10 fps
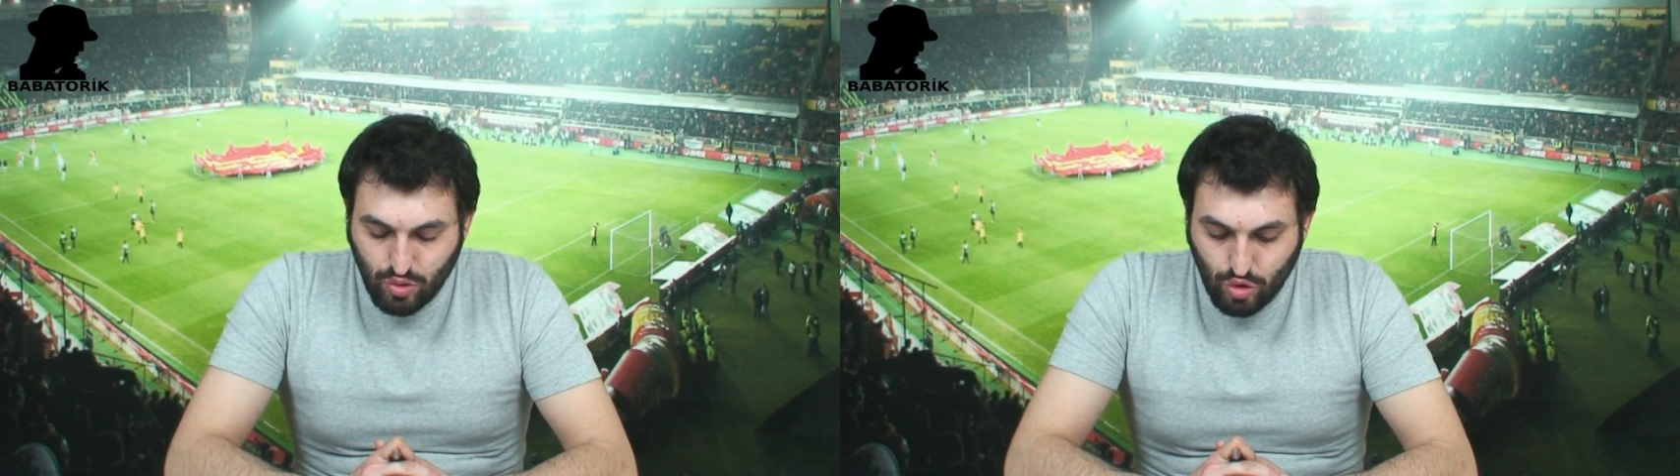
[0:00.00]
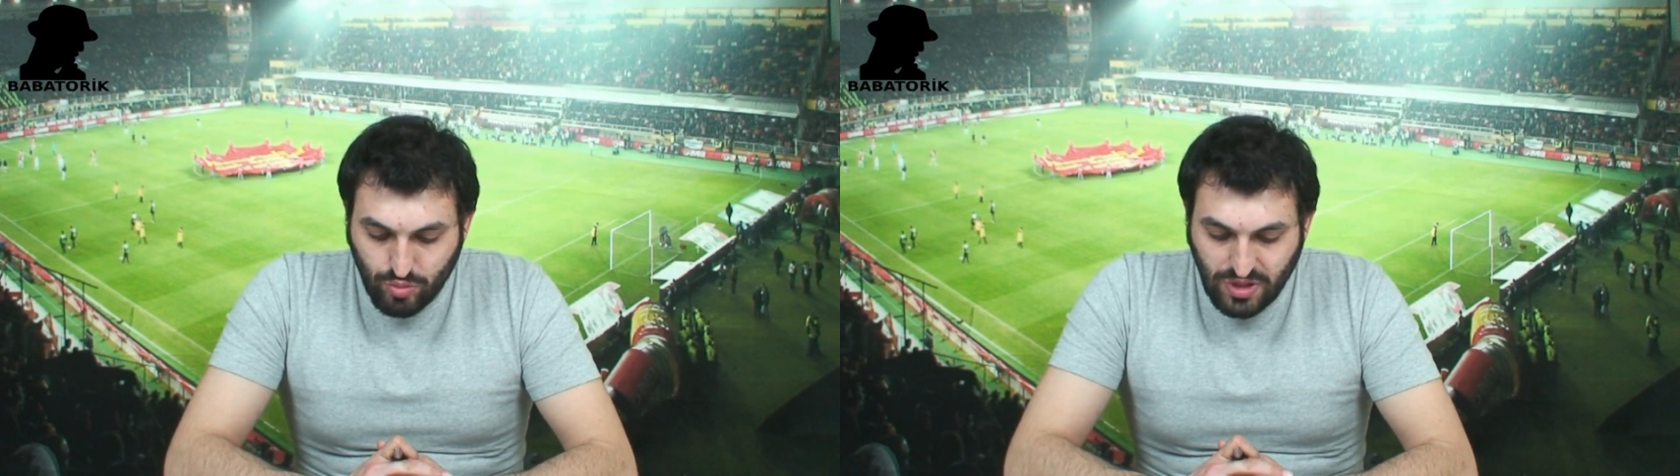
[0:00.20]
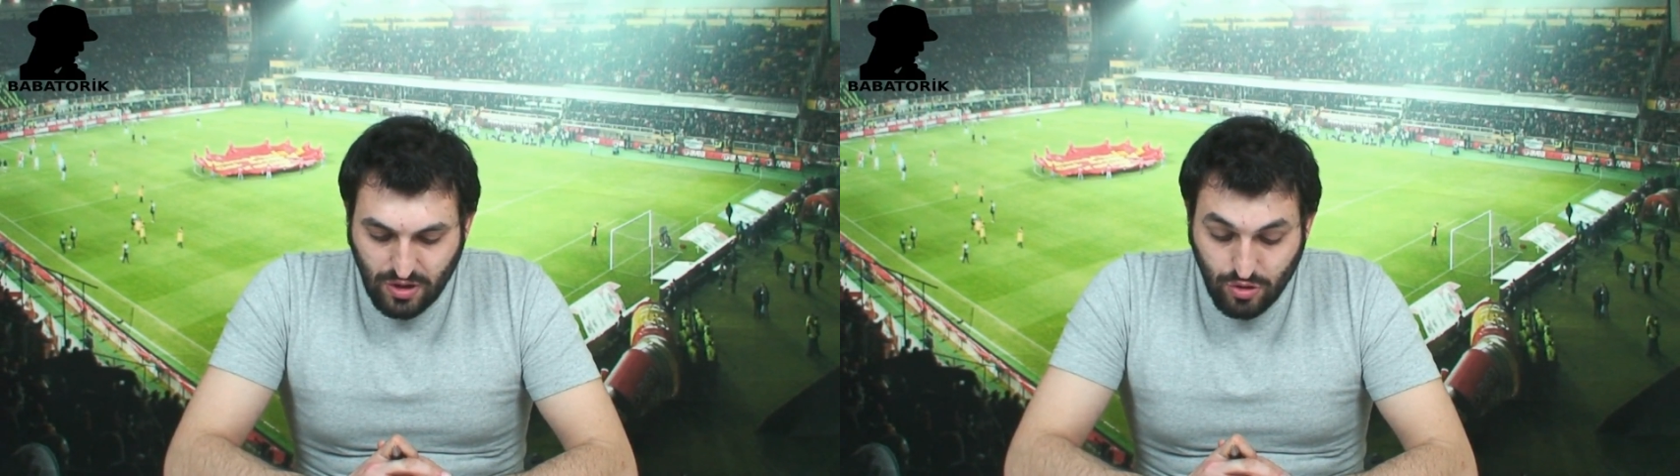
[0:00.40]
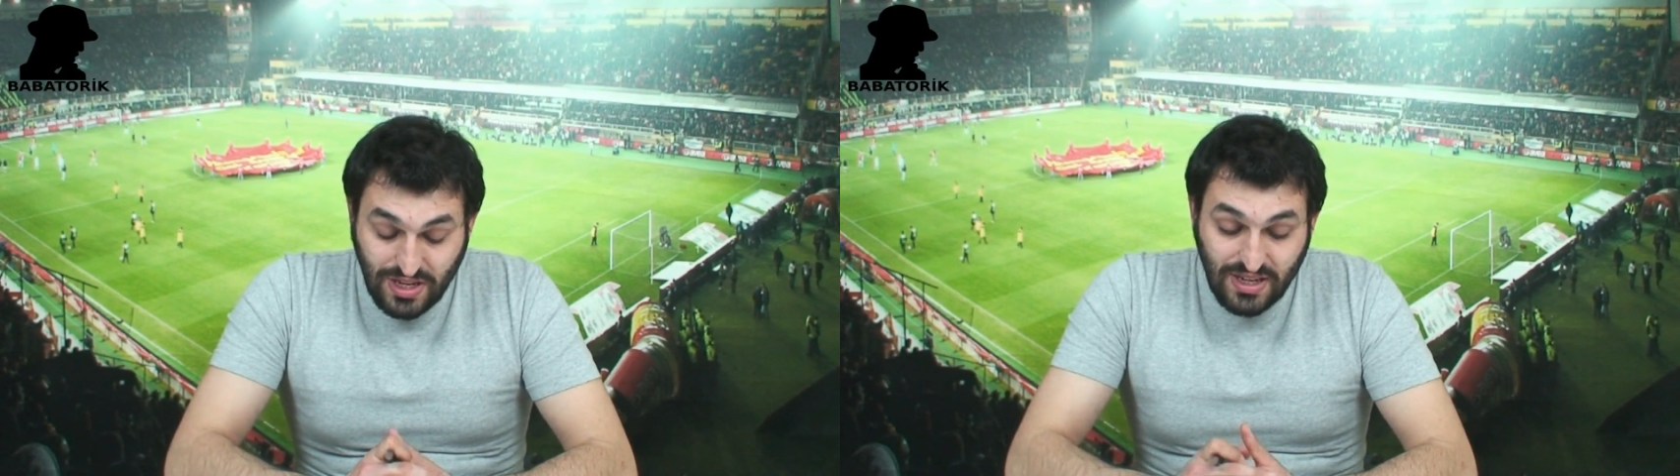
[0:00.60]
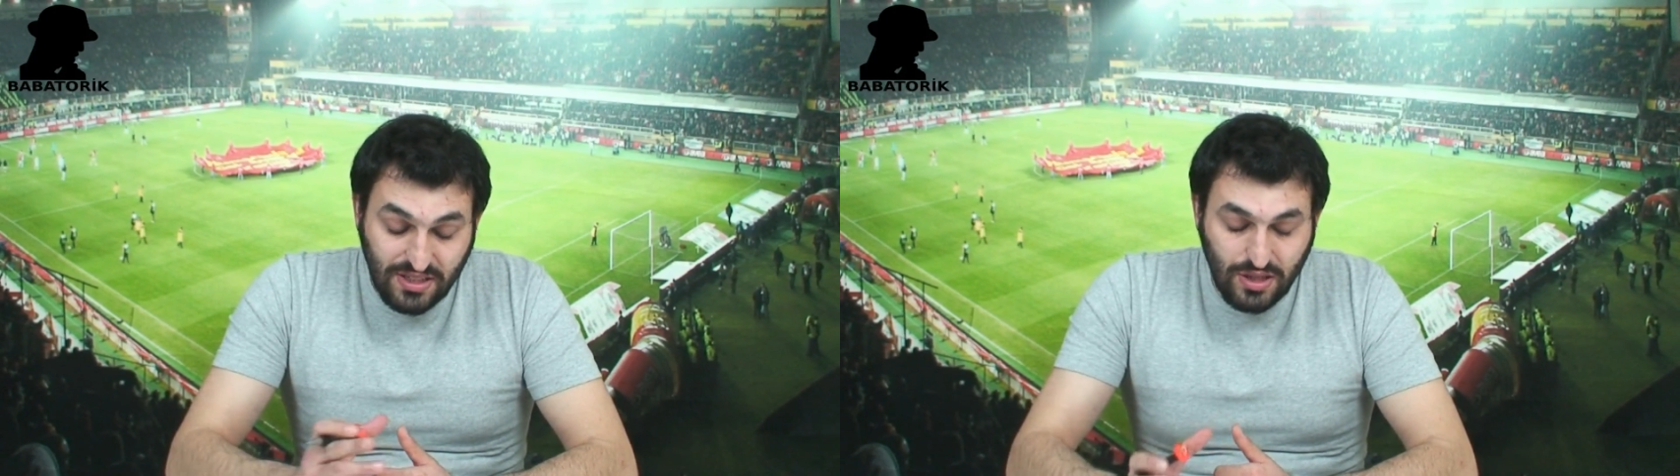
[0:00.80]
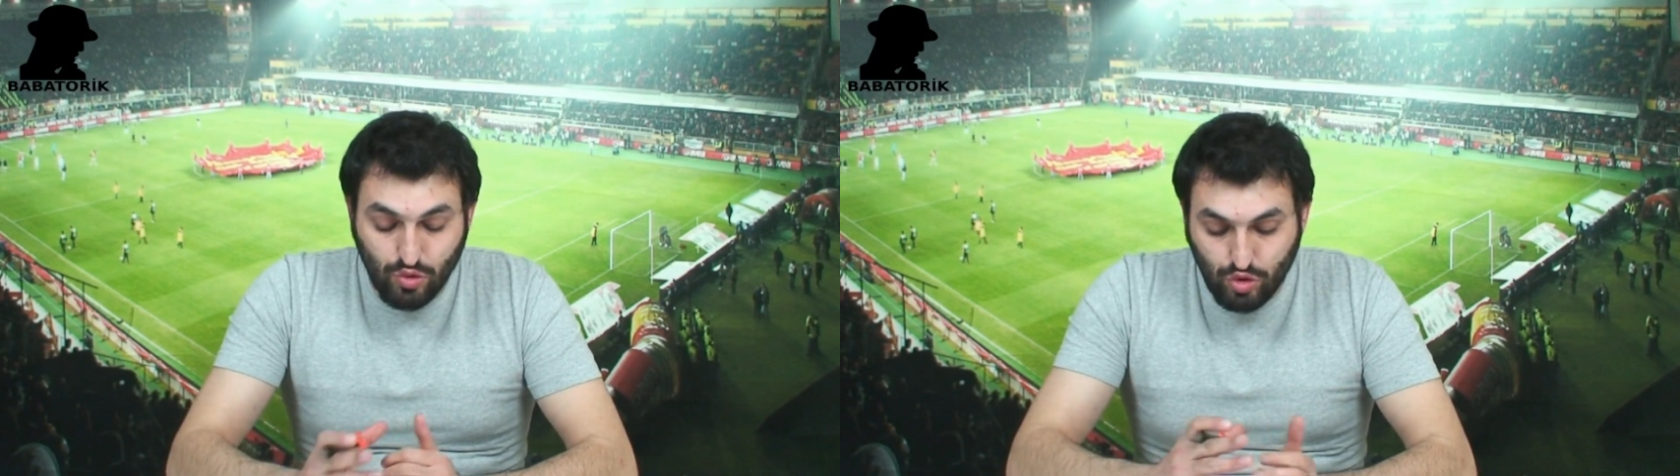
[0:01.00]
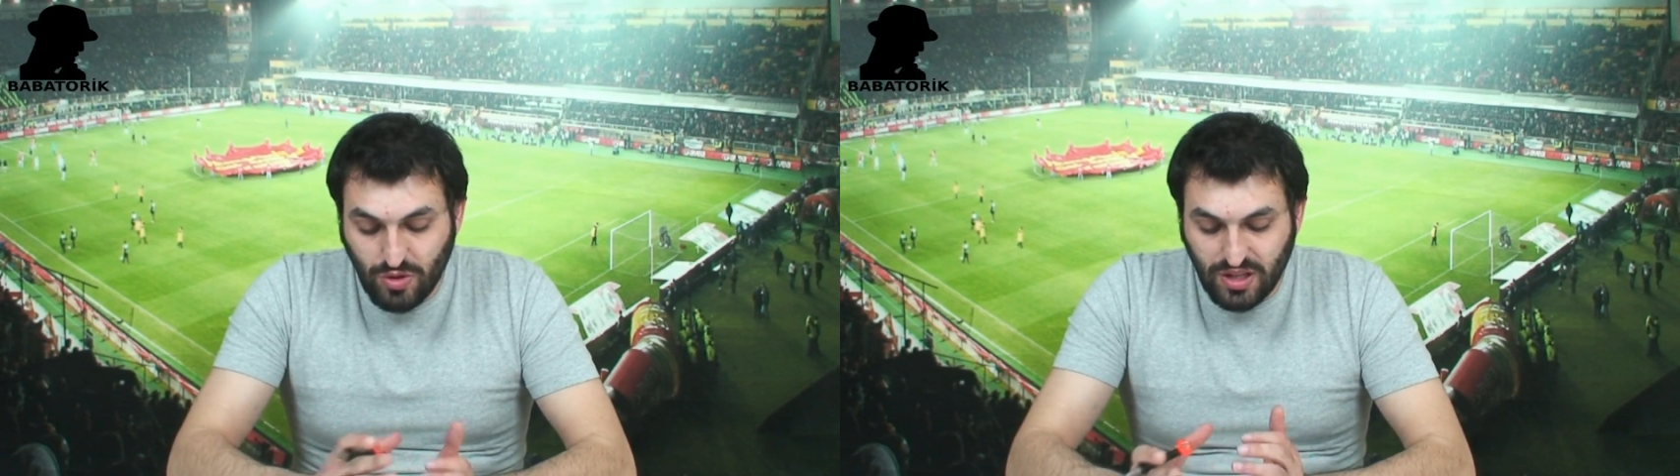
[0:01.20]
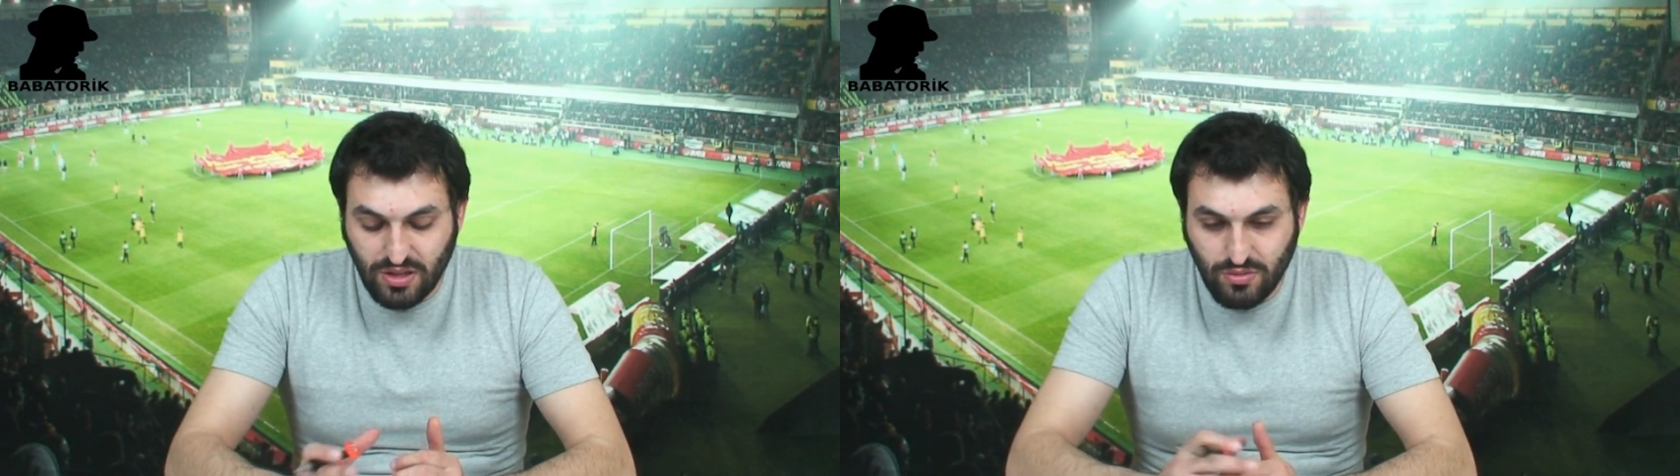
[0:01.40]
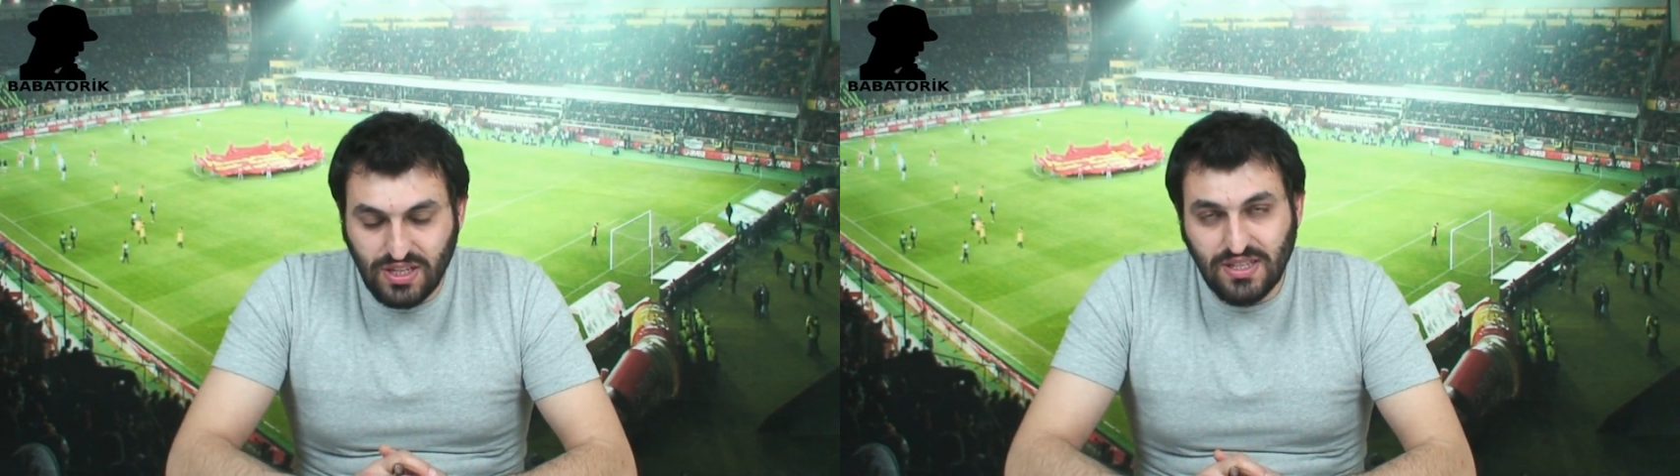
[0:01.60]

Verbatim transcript: durumda özellikle hücum anlamında